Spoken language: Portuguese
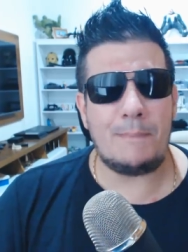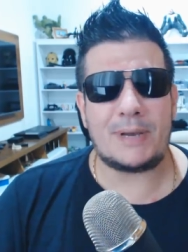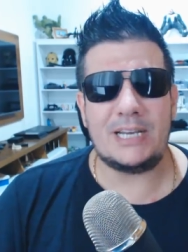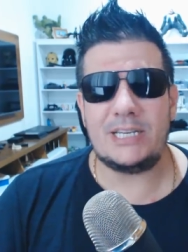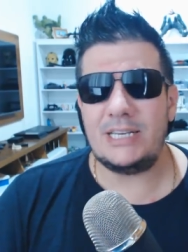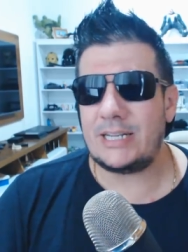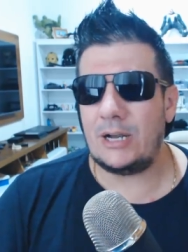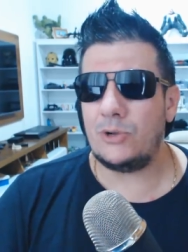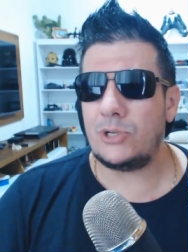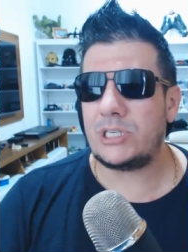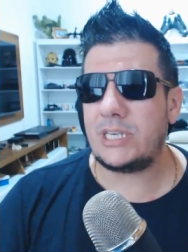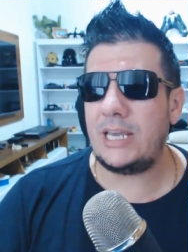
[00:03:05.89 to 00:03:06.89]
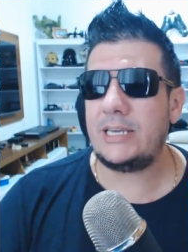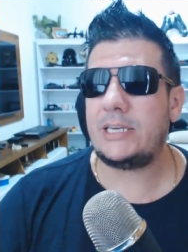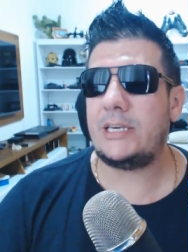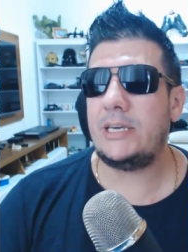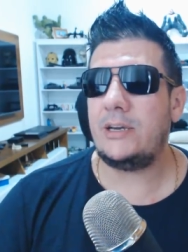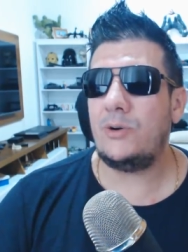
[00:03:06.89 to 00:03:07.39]
épicas, então eu sei
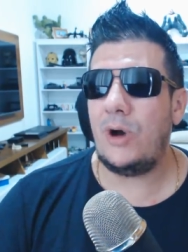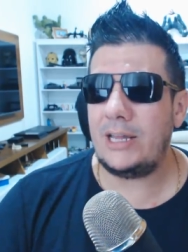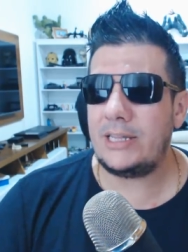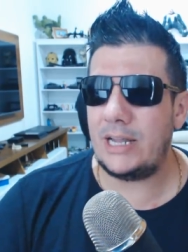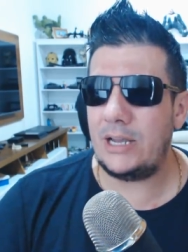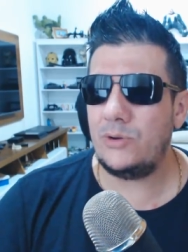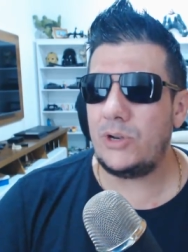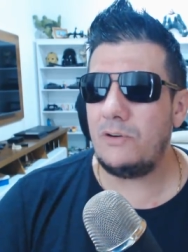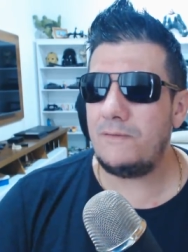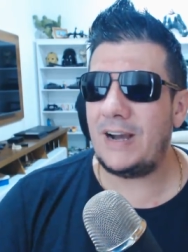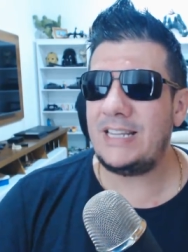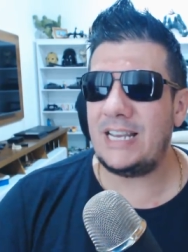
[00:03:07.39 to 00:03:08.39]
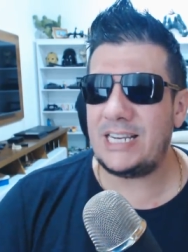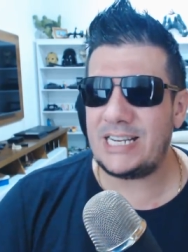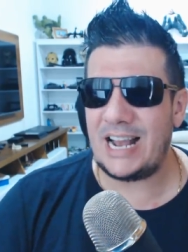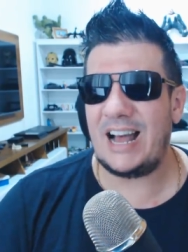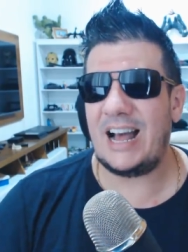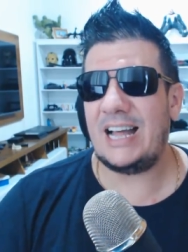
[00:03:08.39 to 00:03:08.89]
que o Hytale não vai
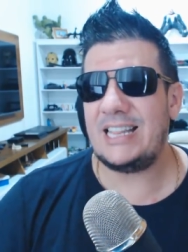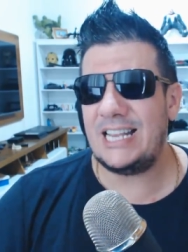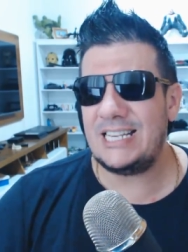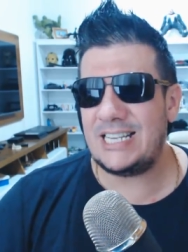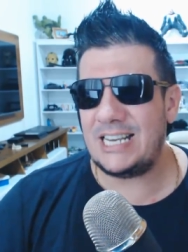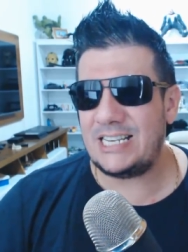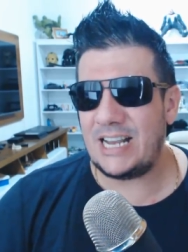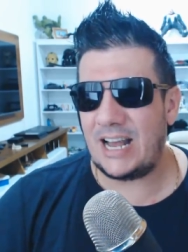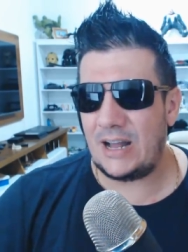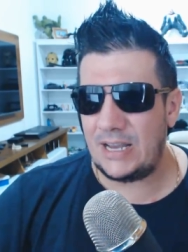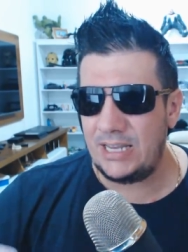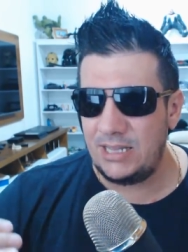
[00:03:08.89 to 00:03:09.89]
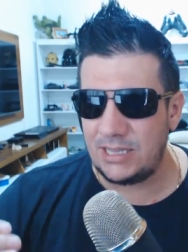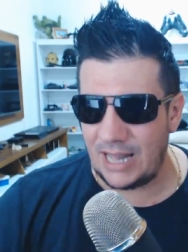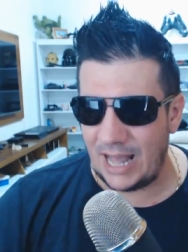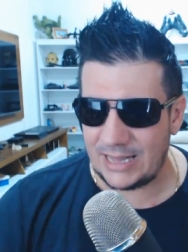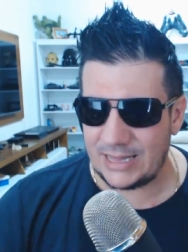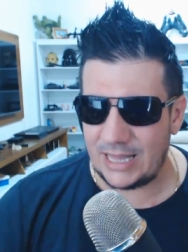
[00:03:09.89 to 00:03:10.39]
deixar a desejar em
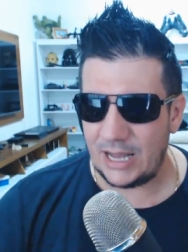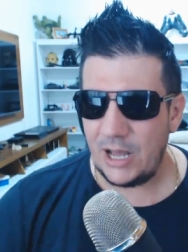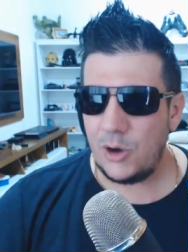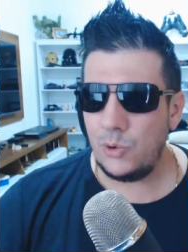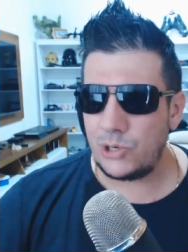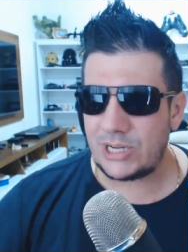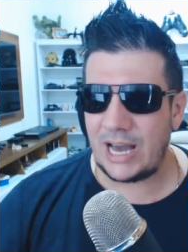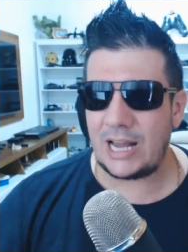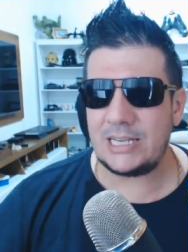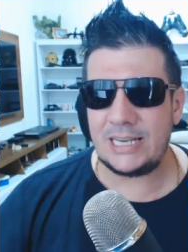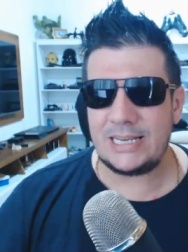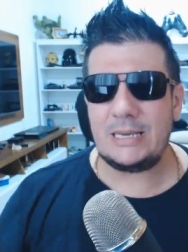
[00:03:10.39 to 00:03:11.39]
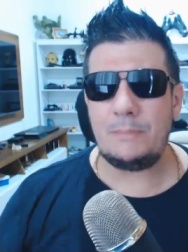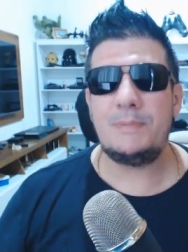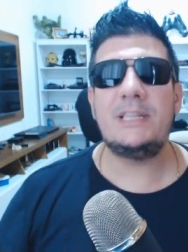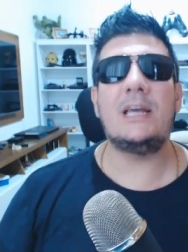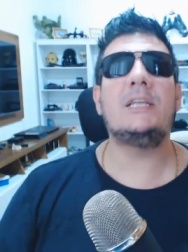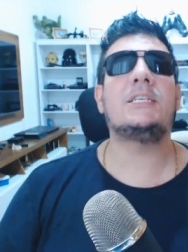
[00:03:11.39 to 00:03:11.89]
nada. Os caras, a equipe
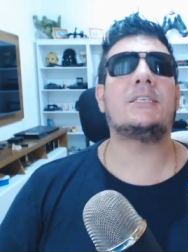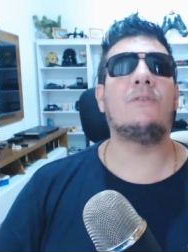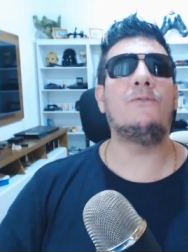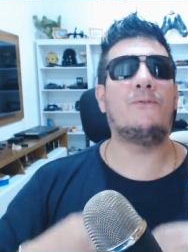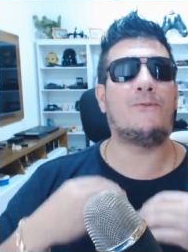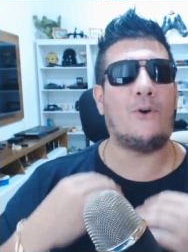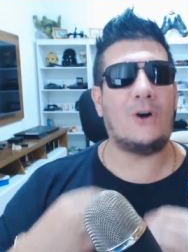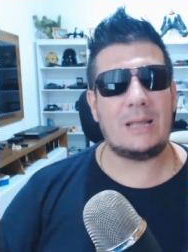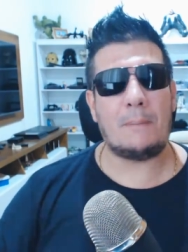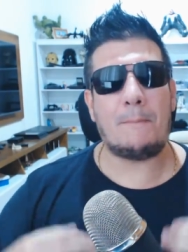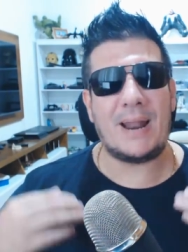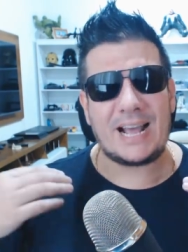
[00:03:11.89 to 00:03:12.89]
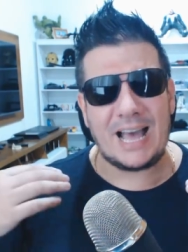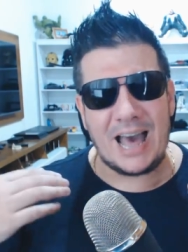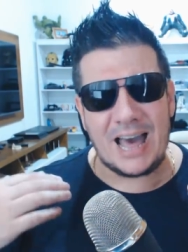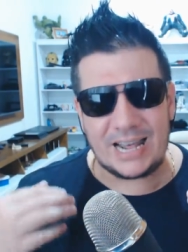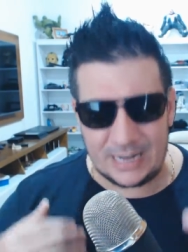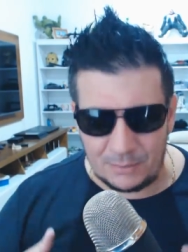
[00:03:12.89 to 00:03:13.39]
deles são foda pra
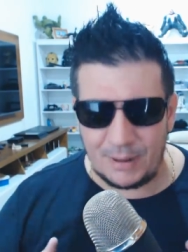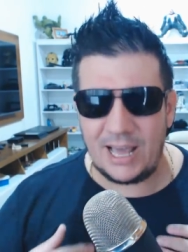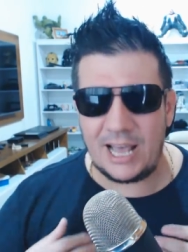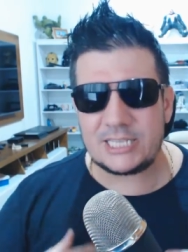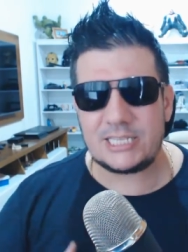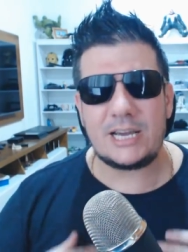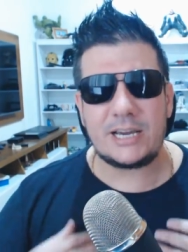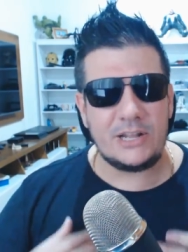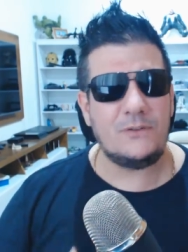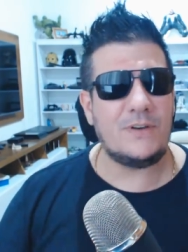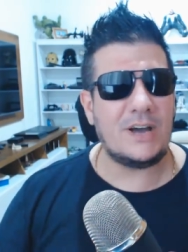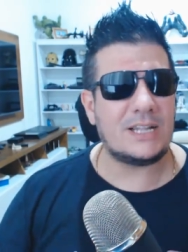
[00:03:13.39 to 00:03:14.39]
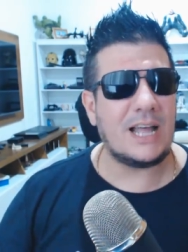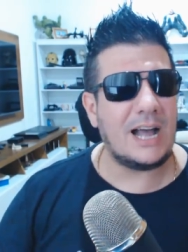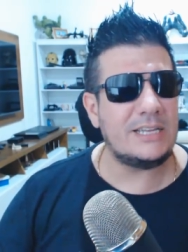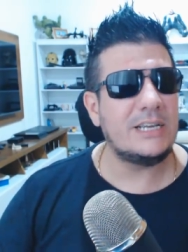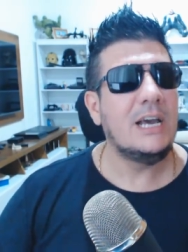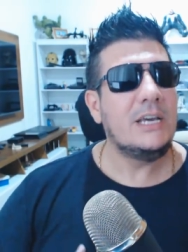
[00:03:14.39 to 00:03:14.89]
caramba, essa é a grande
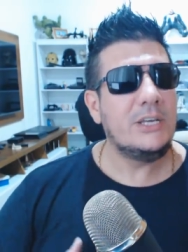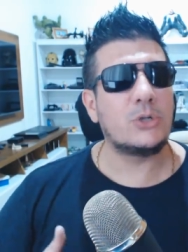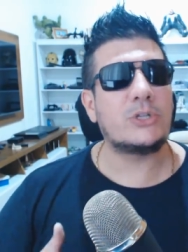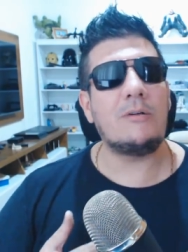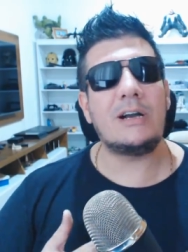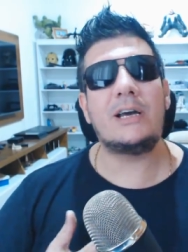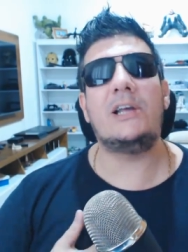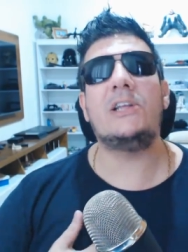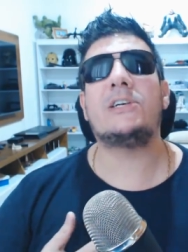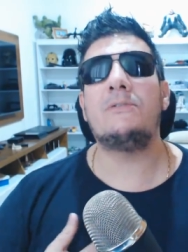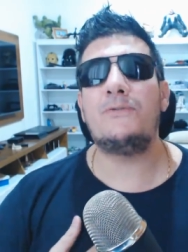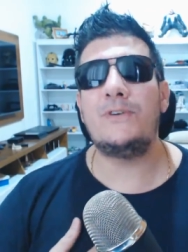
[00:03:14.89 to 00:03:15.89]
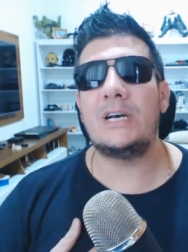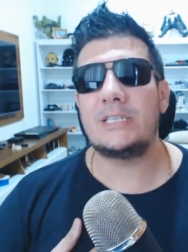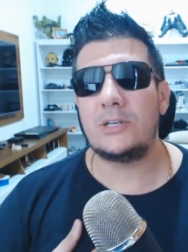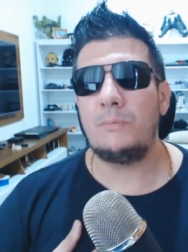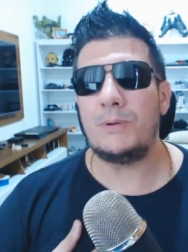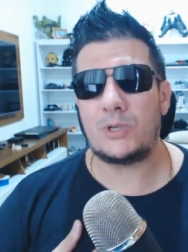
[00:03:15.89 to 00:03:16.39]
verdade, e eu tenho uma grande
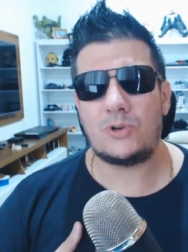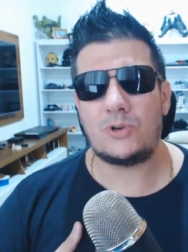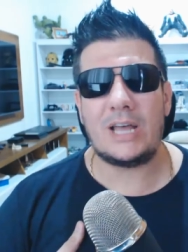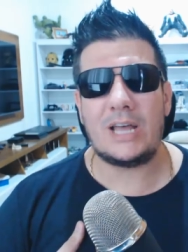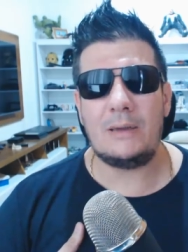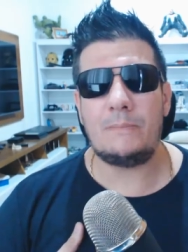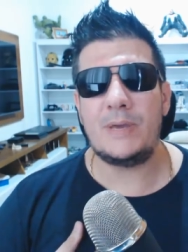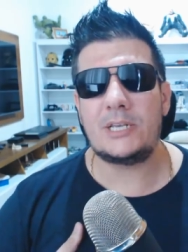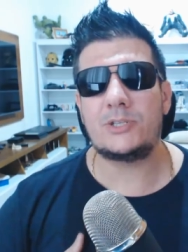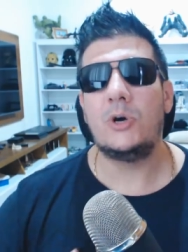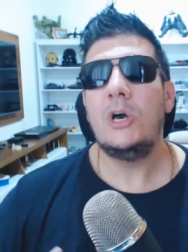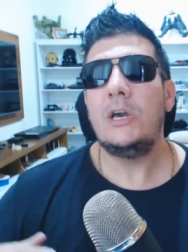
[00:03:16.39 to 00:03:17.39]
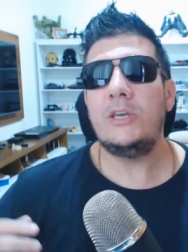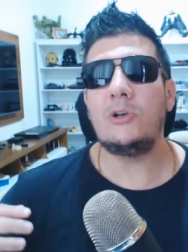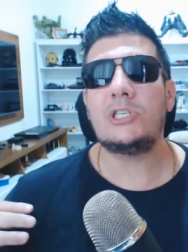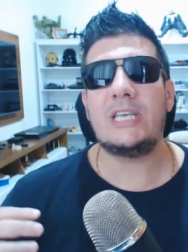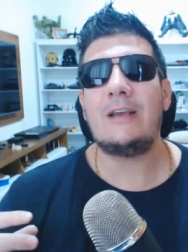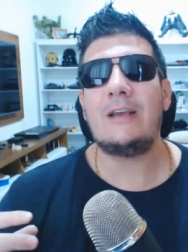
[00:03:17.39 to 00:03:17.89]
confiança no pessoal da Hypixel, e
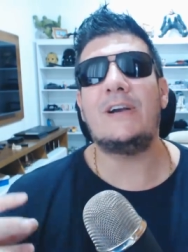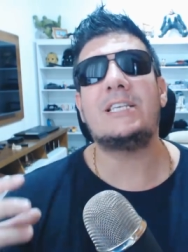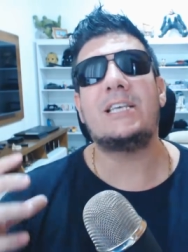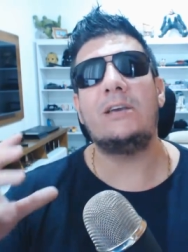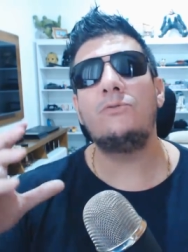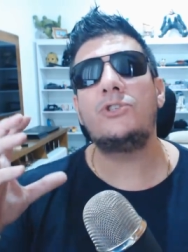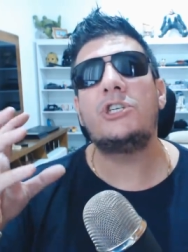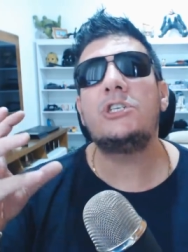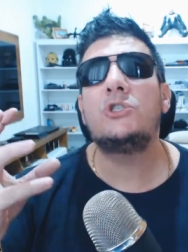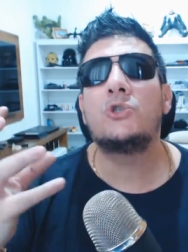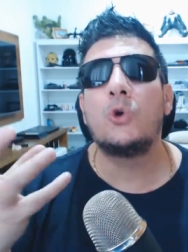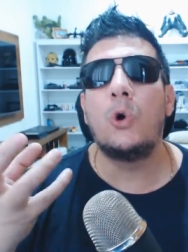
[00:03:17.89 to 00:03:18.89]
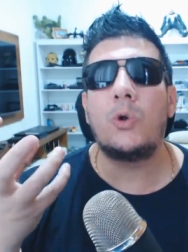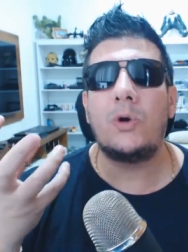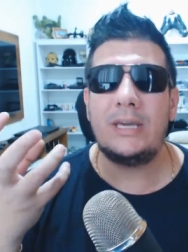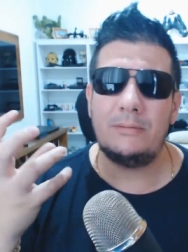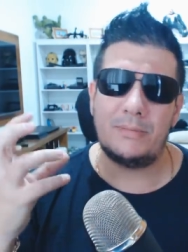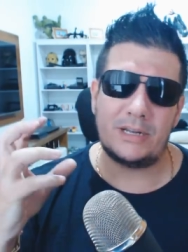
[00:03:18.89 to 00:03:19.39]
eu sei que vai sair um tesouro
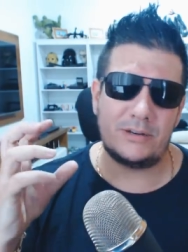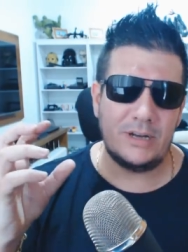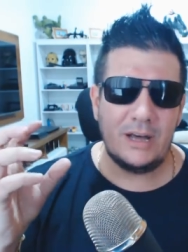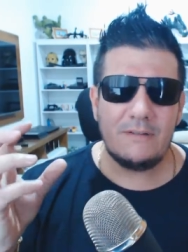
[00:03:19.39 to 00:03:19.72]
aí, mano.